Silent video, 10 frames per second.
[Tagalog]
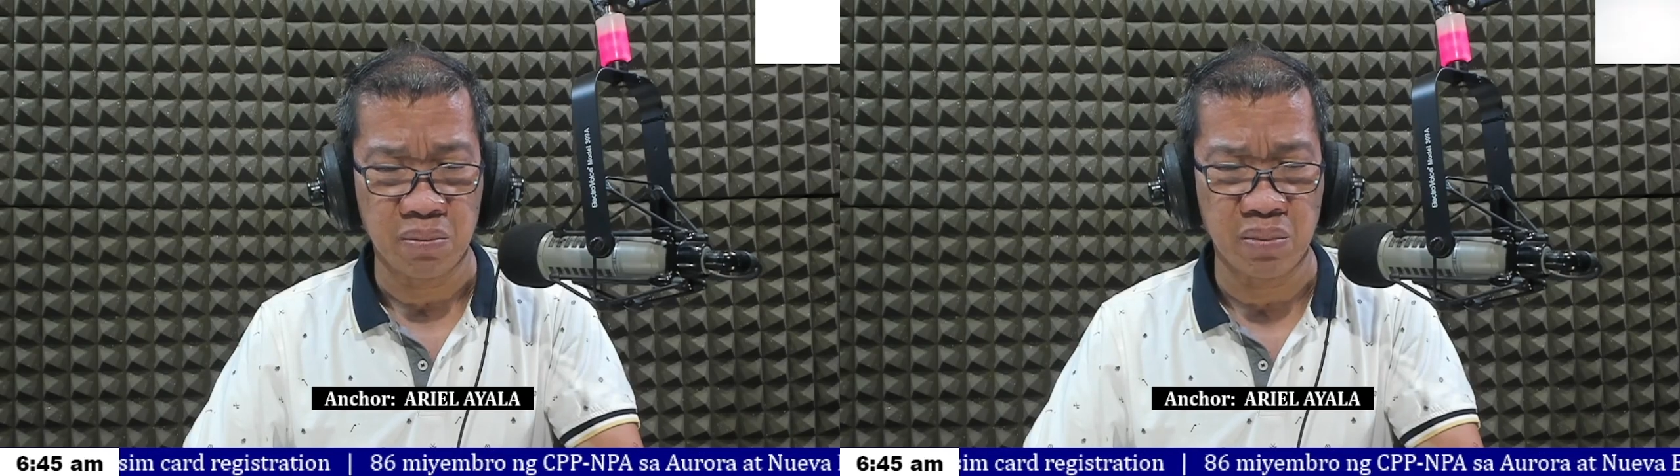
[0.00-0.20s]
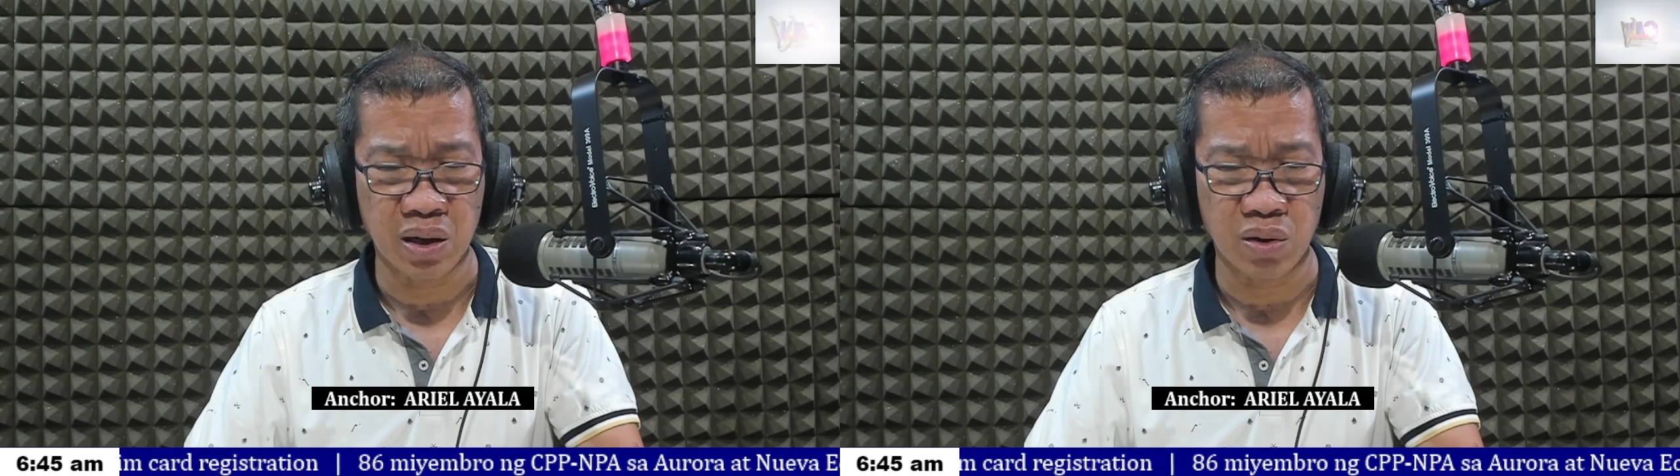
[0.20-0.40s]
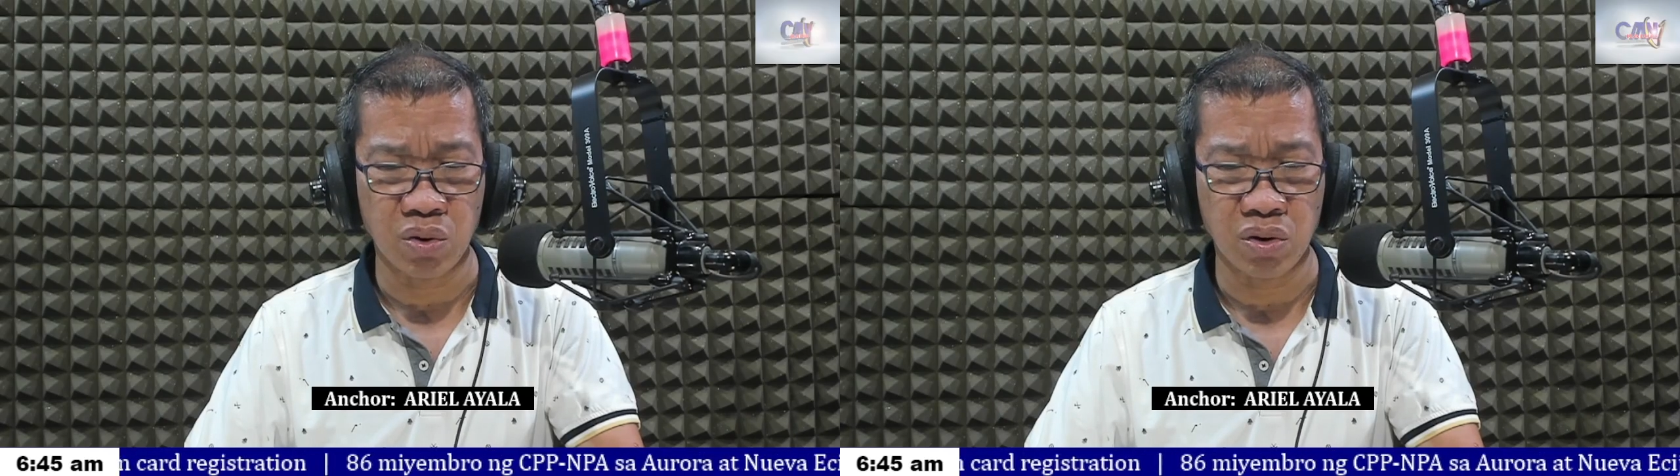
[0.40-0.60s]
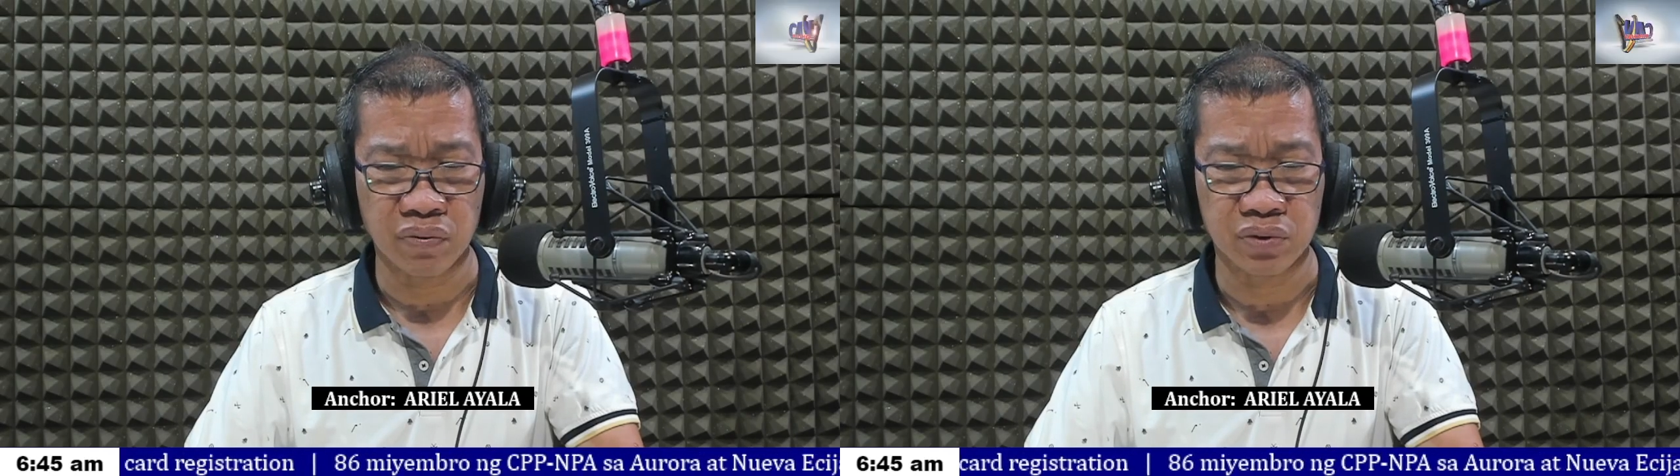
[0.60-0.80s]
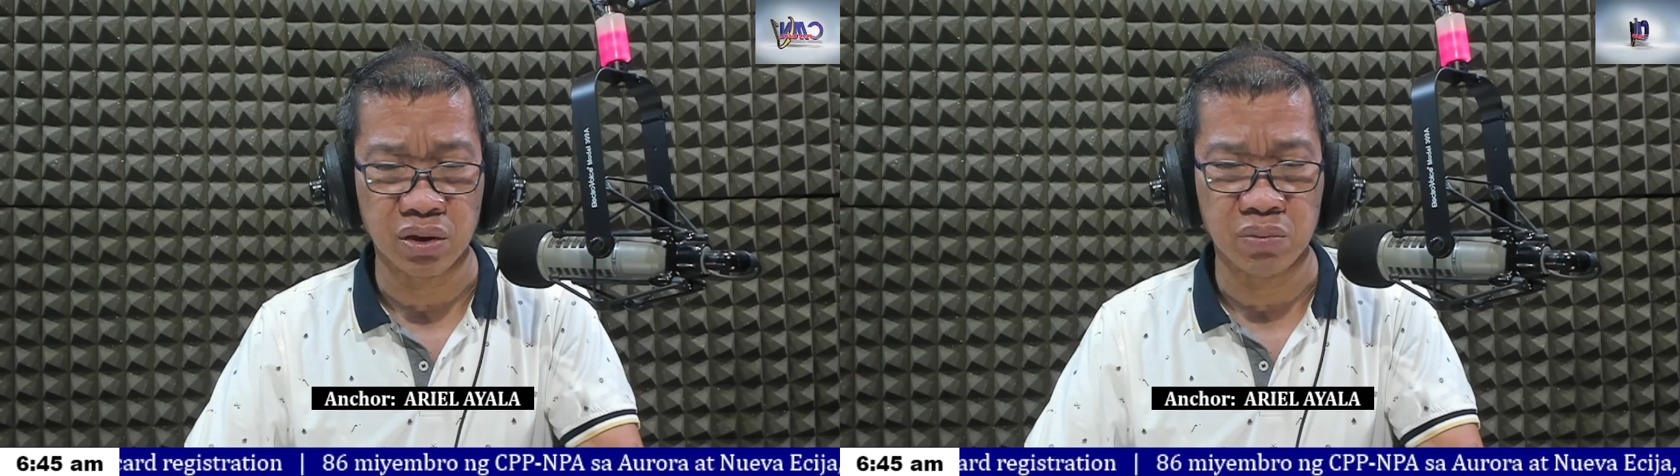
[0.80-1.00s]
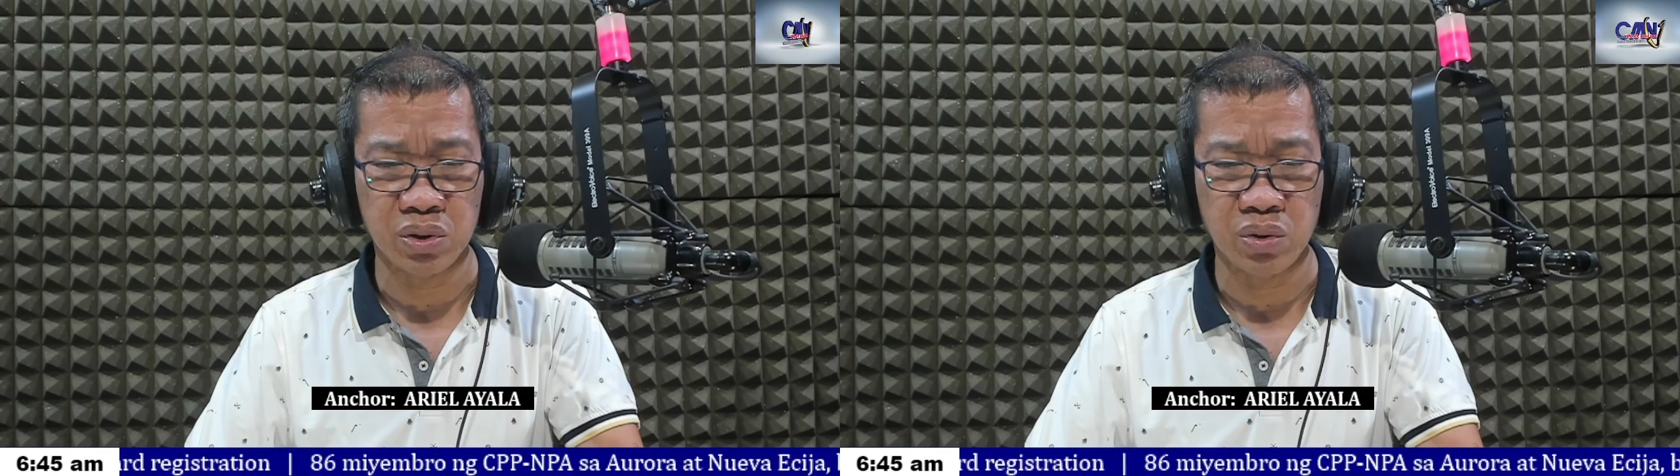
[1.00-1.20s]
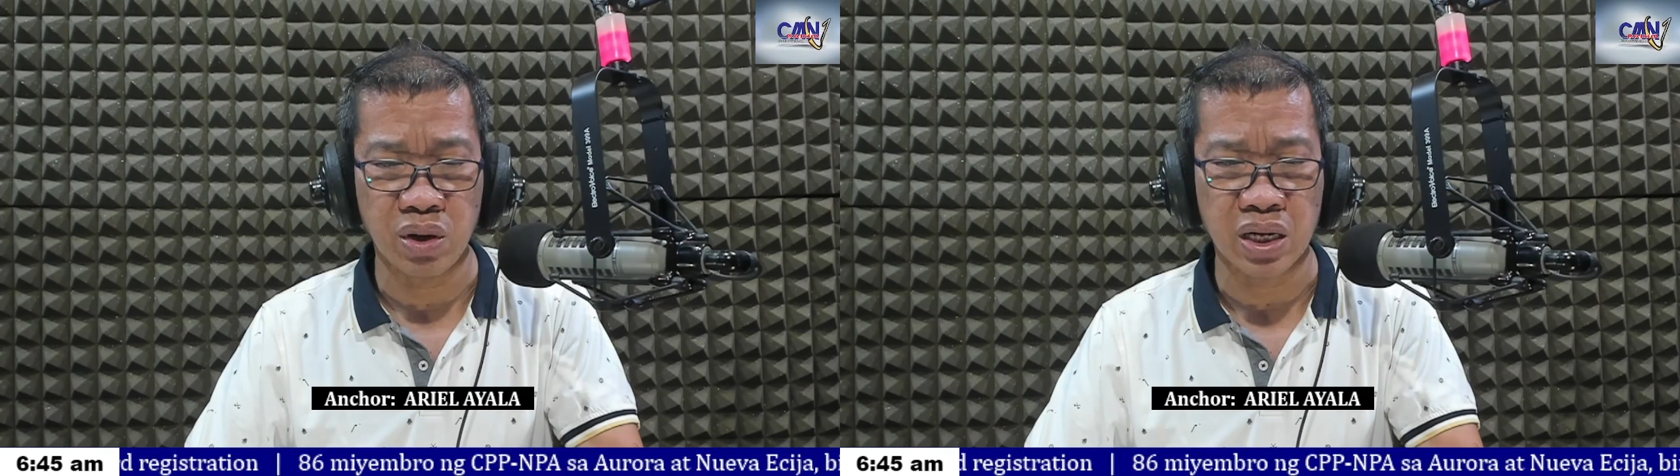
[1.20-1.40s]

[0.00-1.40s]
mga OFW